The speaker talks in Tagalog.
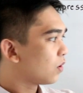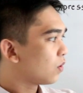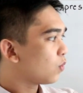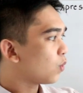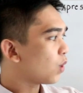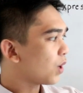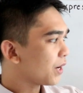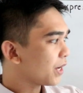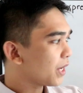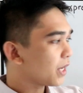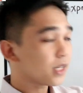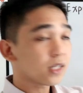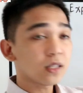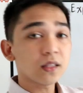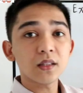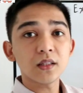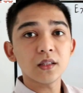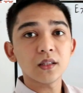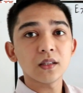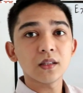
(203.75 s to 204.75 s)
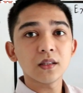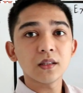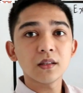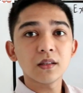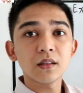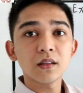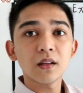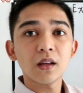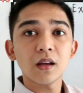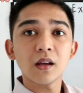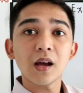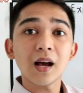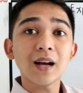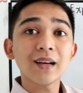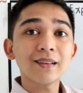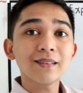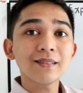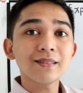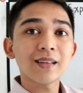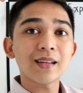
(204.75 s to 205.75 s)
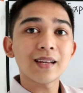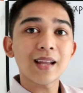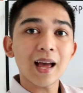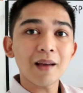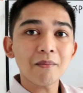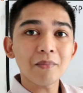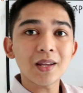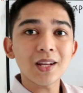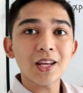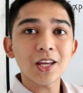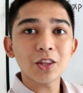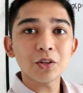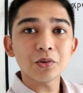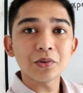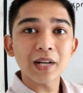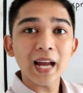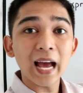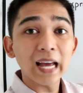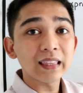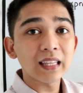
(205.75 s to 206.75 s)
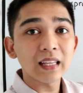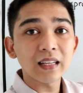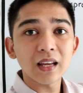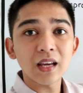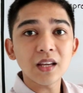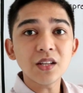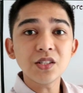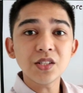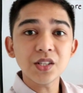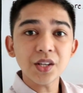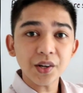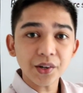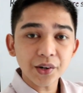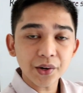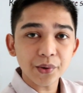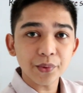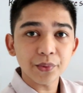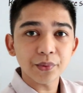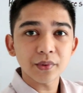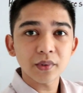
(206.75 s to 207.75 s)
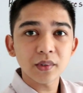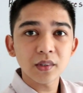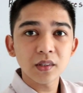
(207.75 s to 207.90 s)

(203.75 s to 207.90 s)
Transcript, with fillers: wherein ang denominator natin ay zero.